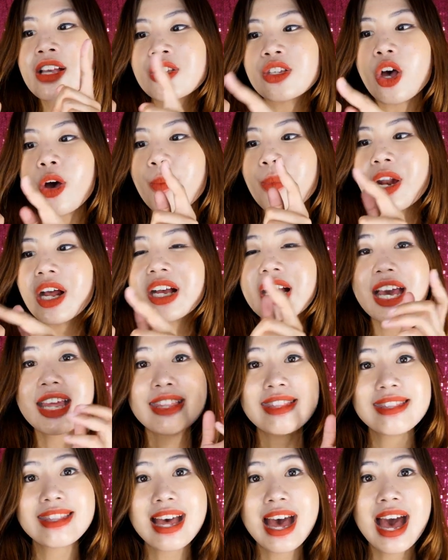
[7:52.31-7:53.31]
sobrang
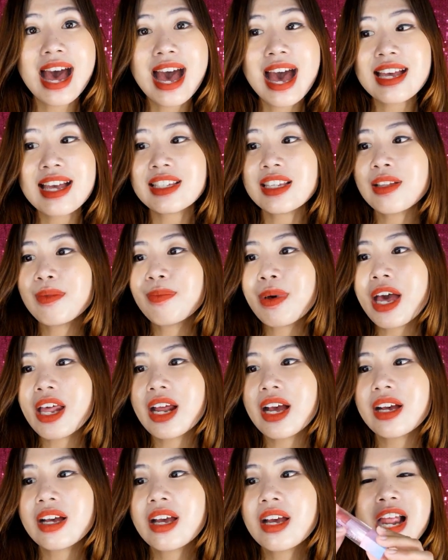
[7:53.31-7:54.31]
ganda. As in
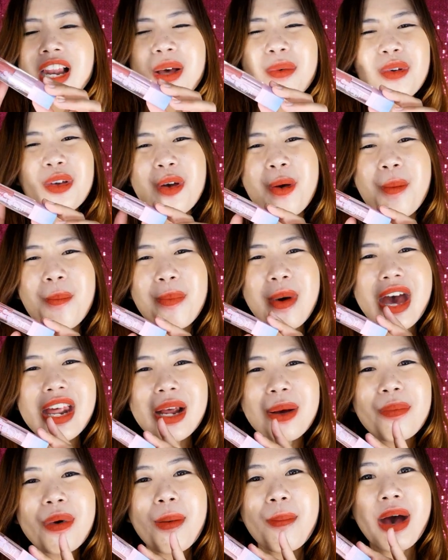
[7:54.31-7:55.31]
parang, alam mo yun,
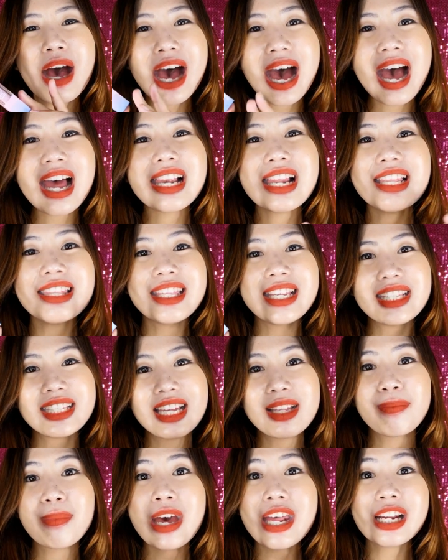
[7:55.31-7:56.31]
parang mamahalin
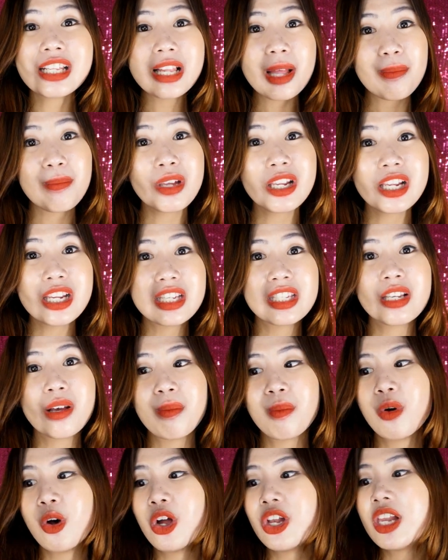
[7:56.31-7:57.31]
tingnan, parang nabili sa
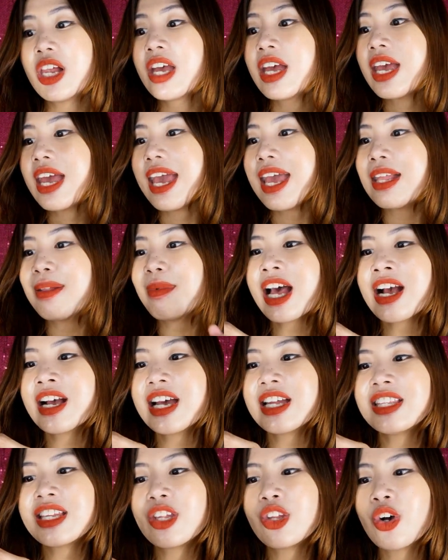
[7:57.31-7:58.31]
mall. And ang
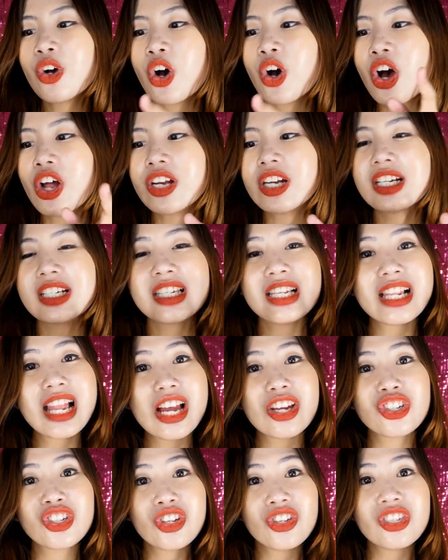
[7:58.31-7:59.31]
ganda ng color
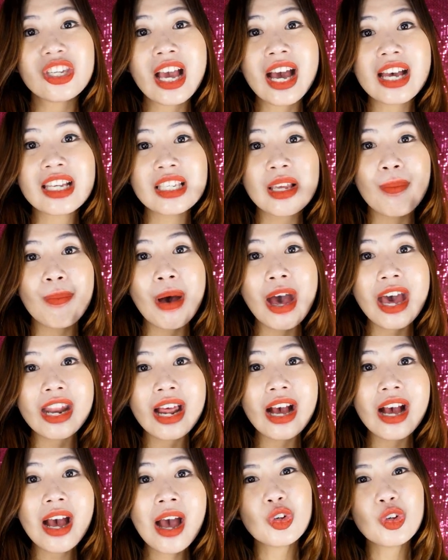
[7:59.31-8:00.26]
selection niya kasi parang